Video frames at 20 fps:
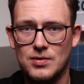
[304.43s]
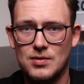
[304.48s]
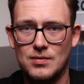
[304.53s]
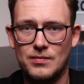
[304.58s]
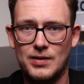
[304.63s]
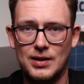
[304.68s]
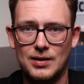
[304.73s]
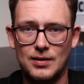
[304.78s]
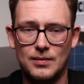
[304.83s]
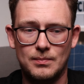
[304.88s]
und so
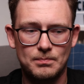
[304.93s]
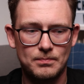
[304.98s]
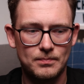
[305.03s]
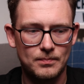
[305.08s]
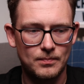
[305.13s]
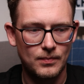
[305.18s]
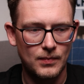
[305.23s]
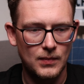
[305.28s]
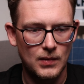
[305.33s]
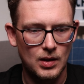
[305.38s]
weiter.
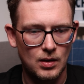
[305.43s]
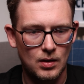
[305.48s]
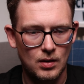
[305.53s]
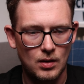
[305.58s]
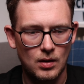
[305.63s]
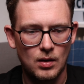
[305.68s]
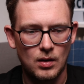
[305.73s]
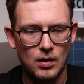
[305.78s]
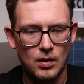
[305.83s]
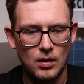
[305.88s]

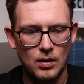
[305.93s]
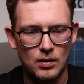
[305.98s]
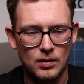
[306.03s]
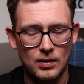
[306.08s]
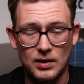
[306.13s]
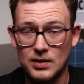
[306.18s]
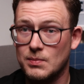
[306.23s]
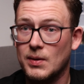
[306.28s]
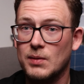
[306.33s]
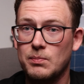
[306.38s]

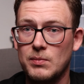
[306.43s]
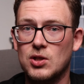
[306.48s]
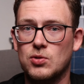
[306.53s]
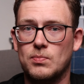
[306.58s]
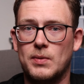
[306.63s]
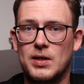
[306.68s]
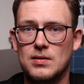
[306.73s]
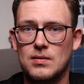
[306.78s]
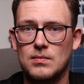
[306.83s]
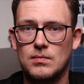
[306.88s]
Das macht mir
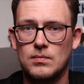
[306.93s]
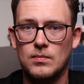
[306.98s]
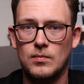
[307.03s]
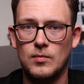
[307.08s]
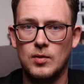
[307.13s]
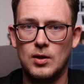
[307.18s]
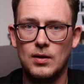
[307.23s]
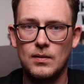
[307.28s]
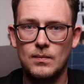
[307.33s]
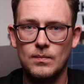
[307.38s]
Spaß.
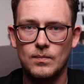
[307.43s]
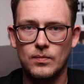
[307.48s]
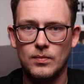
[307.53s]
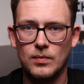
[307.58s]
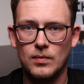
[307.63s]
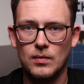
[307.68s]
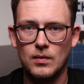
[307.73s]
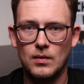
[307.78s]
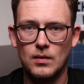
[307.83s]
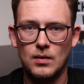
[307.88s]
Ja?
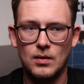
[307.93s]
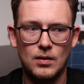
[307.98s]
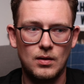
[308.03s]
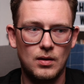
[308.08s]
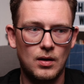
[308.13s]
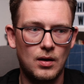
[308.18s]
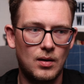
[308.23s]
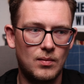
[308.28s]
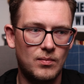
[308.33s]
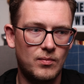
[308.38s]

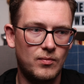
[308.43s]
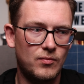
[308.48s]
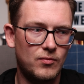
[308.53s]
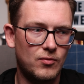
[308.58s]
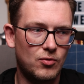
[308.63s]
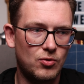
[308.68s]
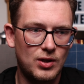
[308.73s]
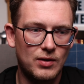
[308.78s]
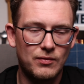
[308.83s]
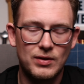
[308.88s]

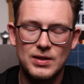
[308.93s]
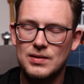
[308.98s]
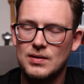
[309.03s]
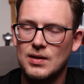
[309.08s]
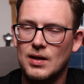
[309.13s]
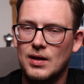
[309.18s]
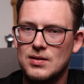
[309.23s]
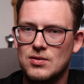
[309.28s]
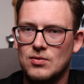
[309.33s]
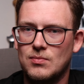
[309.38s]
Ähm, und ihr wisst
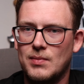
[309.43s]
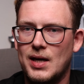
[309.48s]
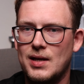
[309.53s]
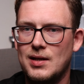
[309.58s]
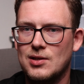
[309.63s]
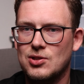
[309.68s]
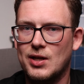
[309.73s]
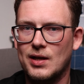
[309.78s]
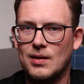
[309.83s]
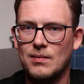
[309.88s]
ja, so
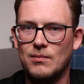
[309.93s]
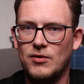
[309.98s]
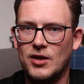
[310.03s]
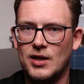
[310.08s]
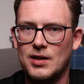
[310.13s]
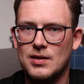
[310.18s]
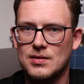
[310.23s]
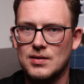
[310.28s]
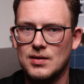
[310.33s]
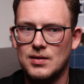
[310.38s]
meine
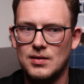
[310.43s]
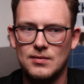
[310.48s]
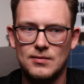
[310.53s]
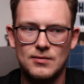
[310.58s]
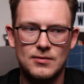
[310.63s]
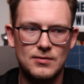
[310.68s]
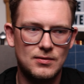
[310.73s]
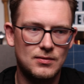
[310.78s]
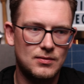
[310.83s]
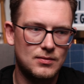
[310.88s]
Steckenpferde
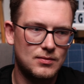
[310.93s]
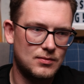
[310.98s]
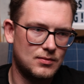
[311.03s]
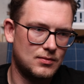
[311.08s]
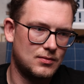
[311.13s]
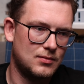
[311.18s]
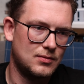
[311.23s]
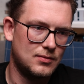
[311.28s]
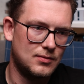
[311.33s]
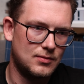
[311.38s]
sind
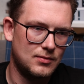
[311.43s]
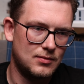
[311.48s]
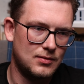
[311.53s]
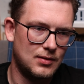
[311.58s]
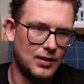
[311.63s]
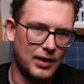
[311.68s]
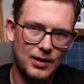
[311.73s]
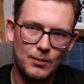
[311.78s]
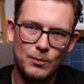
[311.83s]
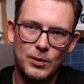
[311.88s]

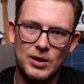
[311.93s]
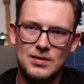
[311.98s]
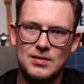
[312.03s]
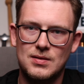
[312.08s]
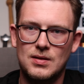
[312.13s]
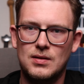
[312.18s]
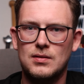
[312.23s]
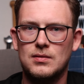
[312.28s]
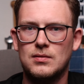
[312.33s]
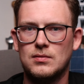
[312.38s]

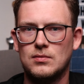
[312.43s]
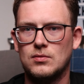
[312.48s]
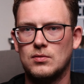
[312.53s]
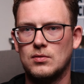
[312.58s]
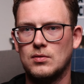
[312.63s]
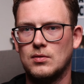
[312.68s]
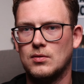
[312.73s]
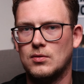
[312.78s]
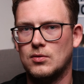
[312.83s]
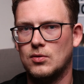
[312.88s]
Ringpanzer
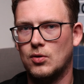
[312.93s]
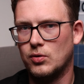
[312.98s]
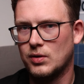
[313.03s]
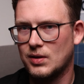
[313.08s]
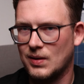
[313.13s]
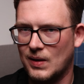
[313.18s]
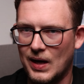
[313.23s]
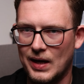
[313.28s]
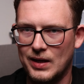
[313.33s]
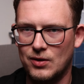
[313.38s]
und
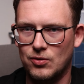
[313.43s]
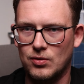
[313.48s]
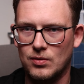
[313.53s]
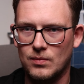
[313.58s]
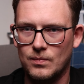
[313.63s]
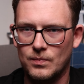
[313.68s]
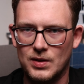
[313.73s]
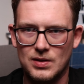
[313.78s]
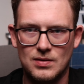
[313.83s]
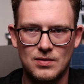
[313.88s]
Kleidung.
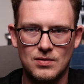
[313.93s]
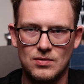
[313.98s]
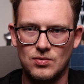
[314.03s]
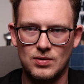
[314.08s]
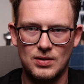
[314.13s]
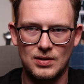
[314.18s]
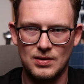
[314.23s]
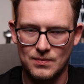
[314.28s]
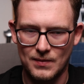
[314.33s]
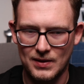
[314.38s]
Das sind so
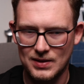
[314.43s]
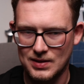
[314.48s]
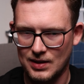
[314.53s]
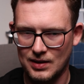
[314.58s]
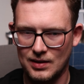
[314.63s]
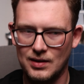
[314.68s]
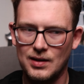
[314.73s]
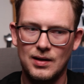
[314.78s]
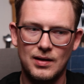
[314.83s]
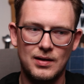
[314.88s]
die zwei
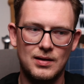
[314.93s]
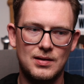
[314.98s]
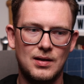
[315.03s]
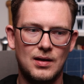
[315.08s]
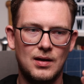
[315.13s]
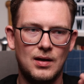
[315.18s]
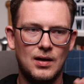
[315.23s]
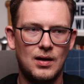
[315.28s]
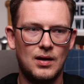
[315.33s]
Sachen, in denen ich